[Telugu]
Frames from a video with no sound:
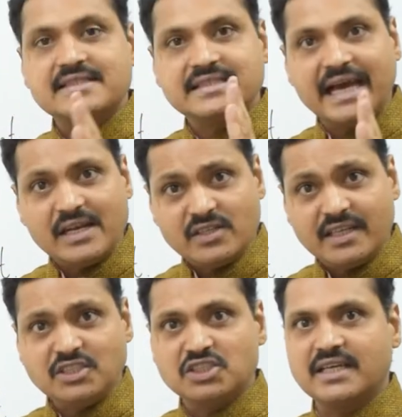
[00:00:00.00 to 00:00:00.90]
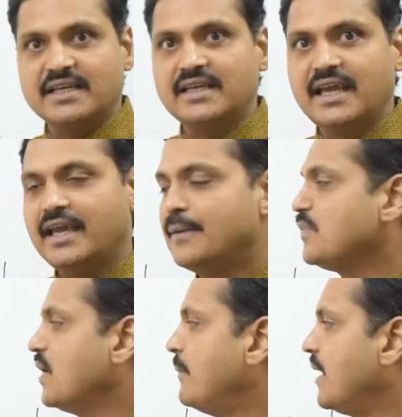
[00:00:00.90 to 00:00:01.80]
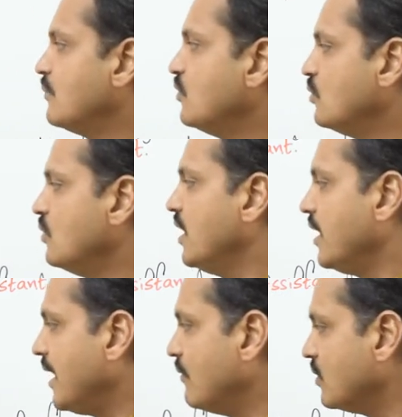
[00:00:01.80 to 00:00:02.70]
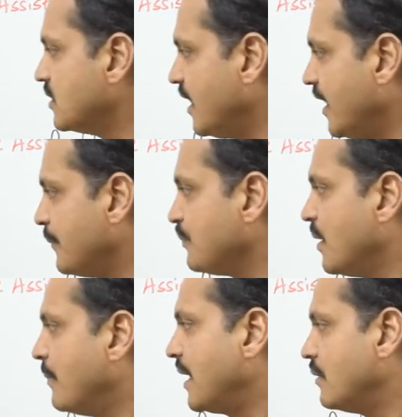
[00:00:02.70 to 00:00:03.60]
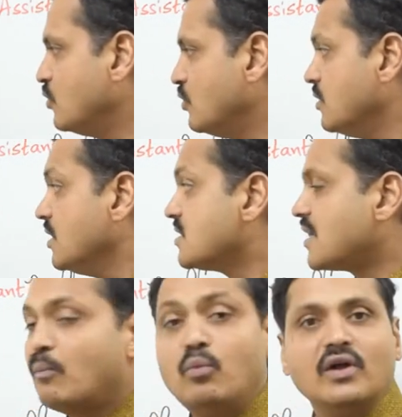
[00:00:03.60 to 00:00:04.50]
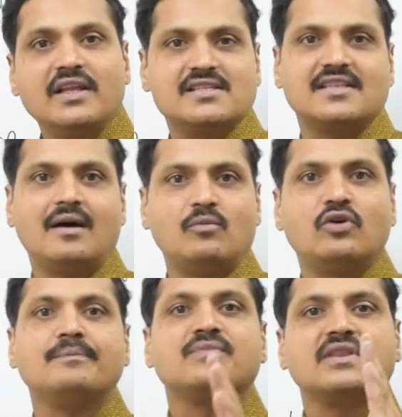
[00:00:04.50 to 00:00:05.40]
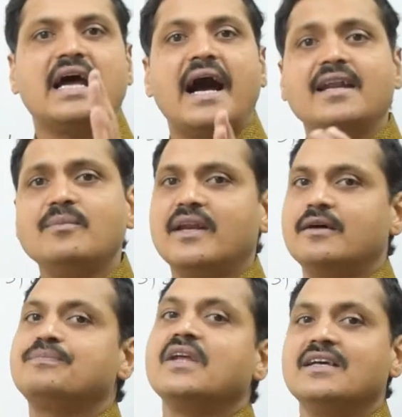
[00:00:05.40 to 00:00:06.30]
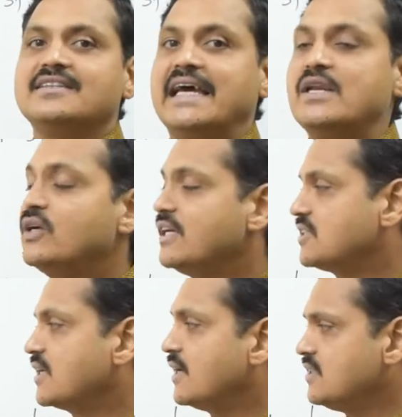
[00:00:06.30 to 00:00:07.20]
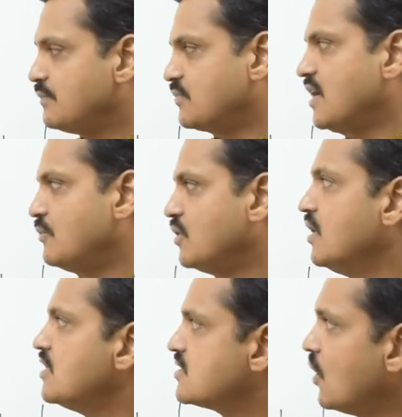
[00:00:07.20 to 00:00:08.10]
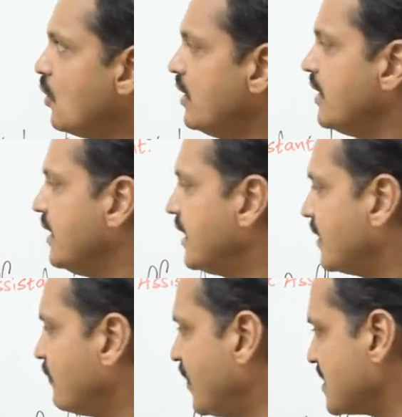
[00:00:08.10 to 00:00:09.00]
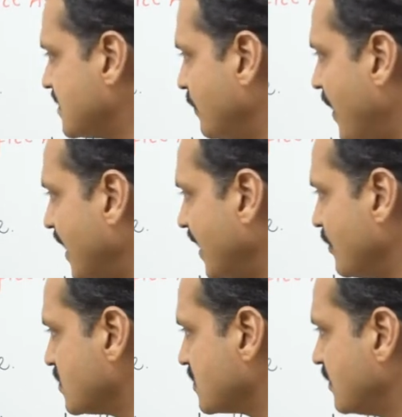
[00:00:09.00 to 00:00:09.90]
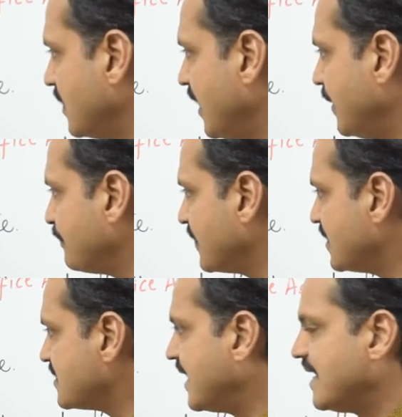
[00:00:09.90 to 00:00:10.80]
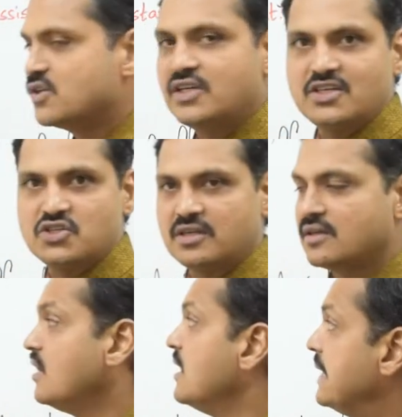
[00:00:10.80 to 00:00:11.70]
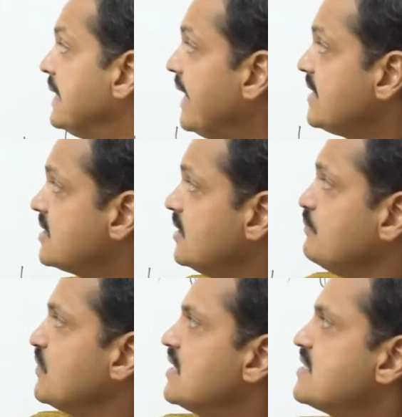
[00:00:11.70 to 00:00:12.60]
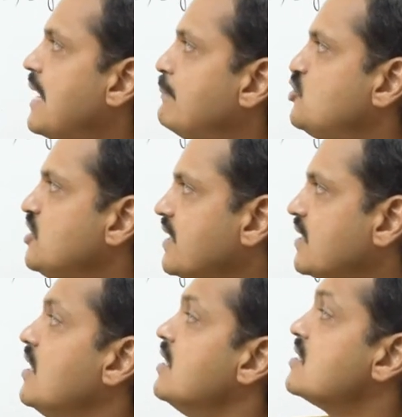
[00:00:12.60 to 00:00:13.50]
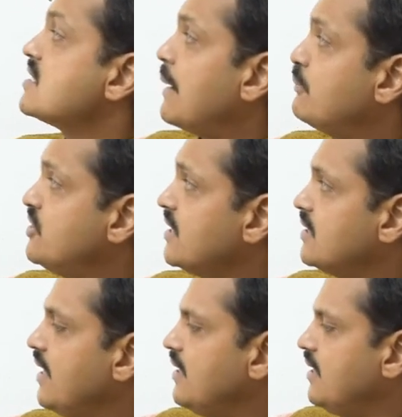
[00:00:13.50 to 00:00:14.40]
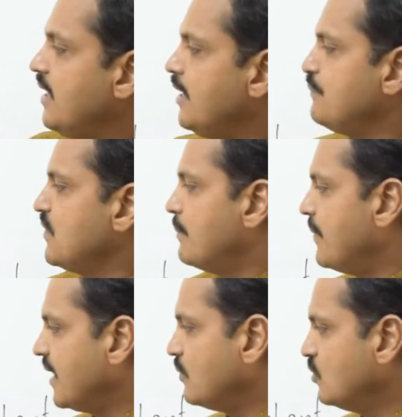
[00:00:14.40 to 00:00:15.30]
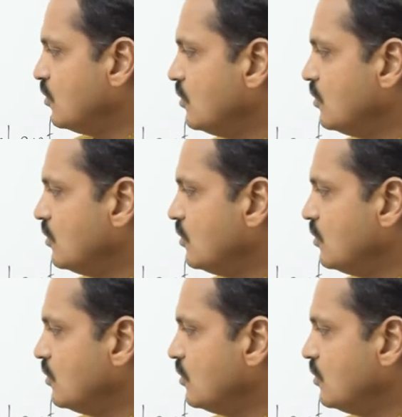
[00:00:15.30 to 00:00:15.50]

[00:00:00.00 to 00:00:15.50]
శాలిటేషన్ అంటే మనము ఏవైతే మనము సంబోధిస్తామో దాన్ని మనం సెల్యుటేషన్గా చెప్తాం సో ఇక్కడ ఫస్ట్ పార్ట్ ఏమొస్తుంది శాల్యుటేషన్ నెక్స్ట్ సబ్జెక్ట్ సబ్జెక్ట్ ఏంటి మనము